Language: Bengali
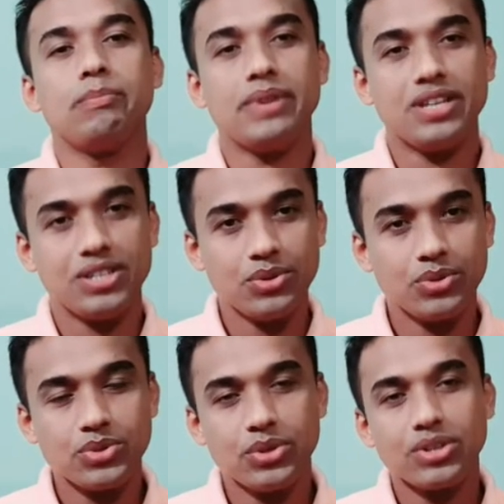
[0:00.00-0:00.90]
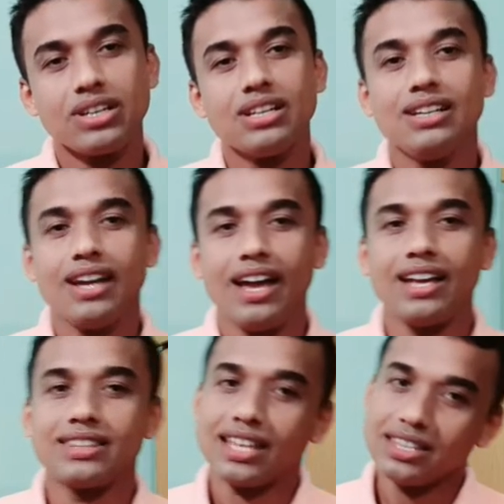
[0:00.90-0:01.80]
বেশি ওজন
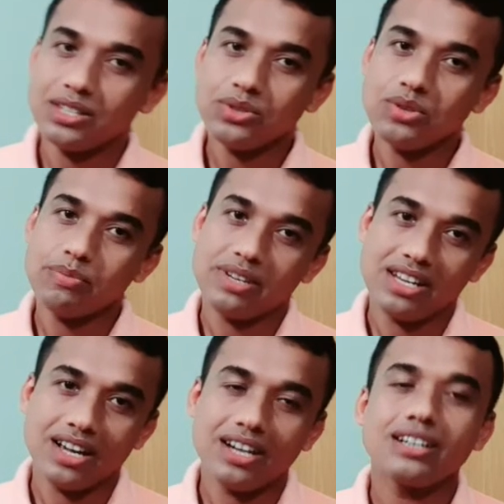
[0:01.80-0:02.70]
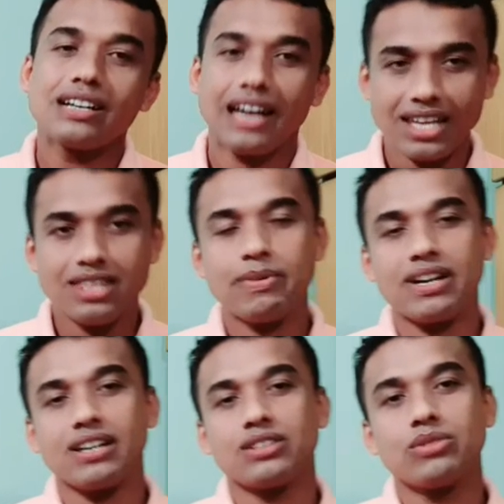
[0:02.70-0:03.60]
হ্যাঁ তাদের জন্য ভিনেগার খাইতে
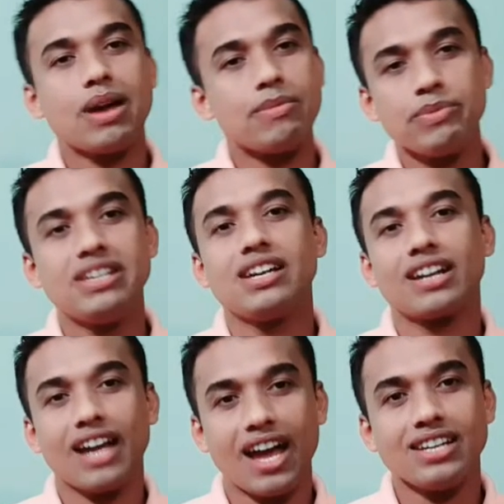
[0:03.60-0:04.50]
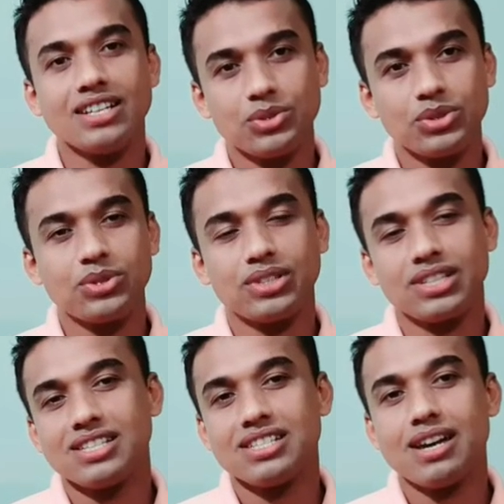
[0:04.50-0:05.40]
পারেন তবে আমি ভিনেগার খাই নাই সত্য কথা
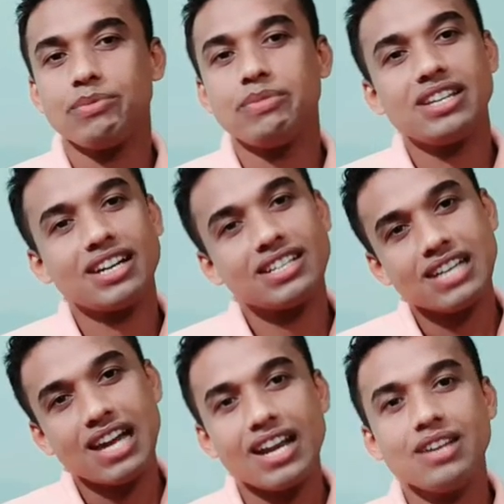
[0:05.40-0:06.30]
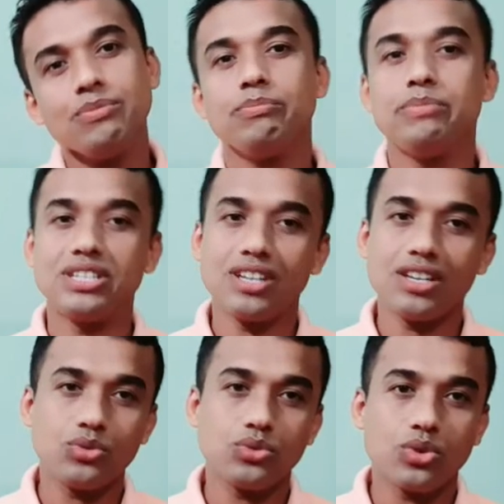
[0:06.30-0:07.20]
যেটা আমি ভিনেগার ছাড়াই বিশ
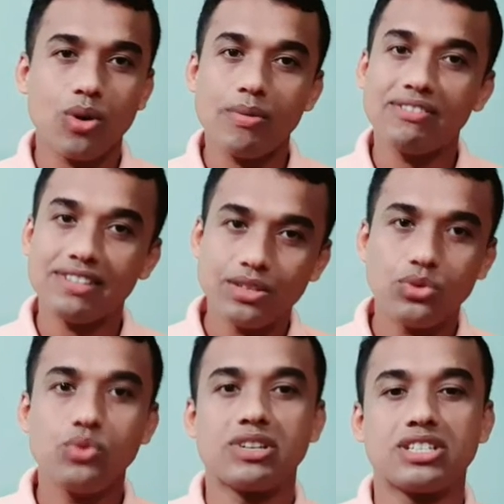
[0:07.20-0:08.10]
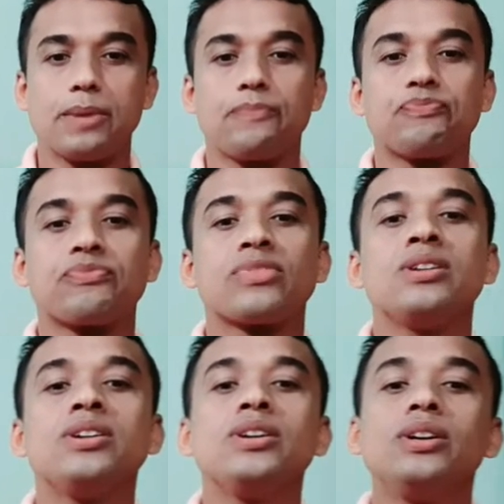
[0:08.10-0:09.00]
কেজি ওজন কমাই ফেলছি দুই মাসে
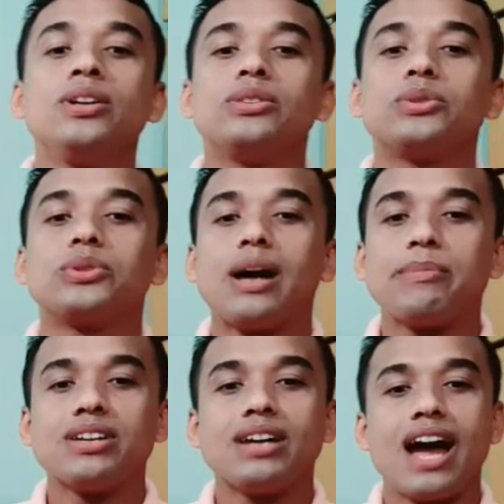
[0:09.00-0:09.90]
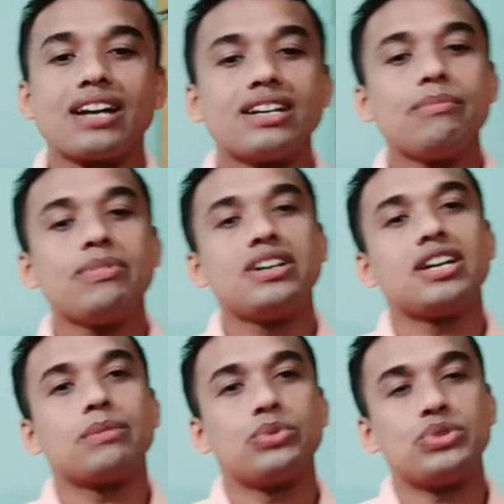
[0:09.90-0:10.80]
তো আমি আট নাম্বারে
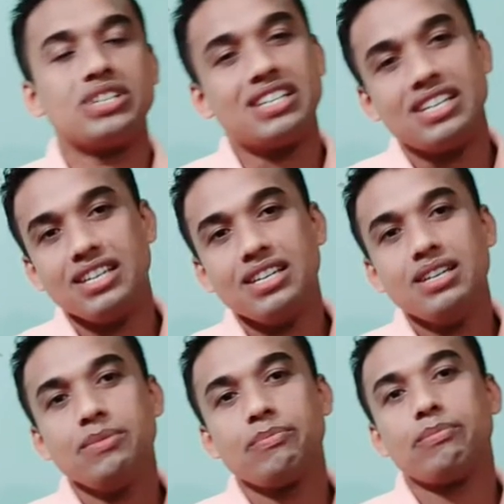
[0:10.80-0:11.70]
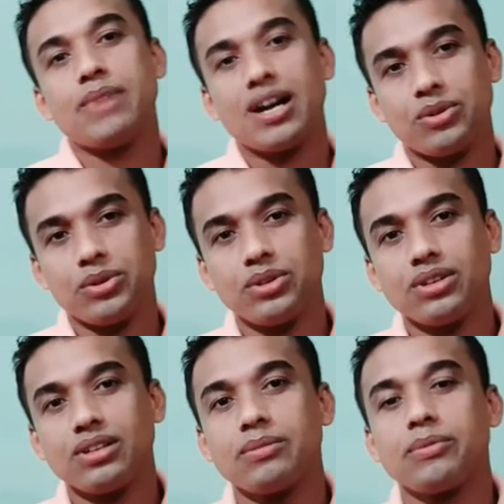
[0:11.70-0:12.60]
রাখবো যে ঘি মাখন
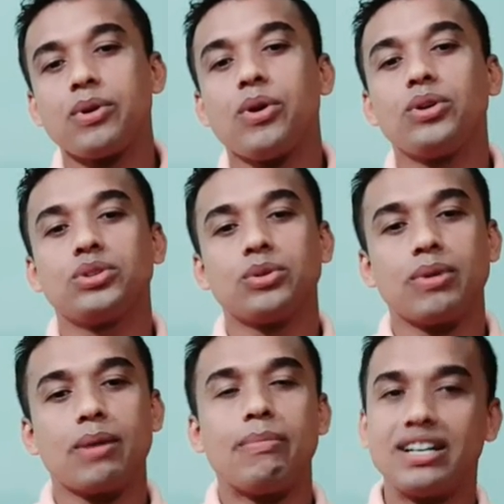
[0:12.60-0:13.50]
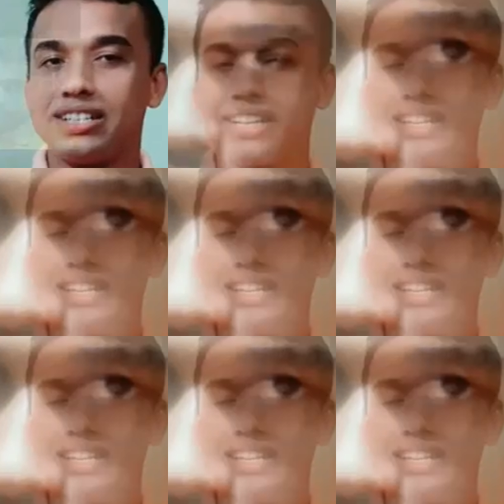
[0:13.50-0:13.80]
অথবা বাটার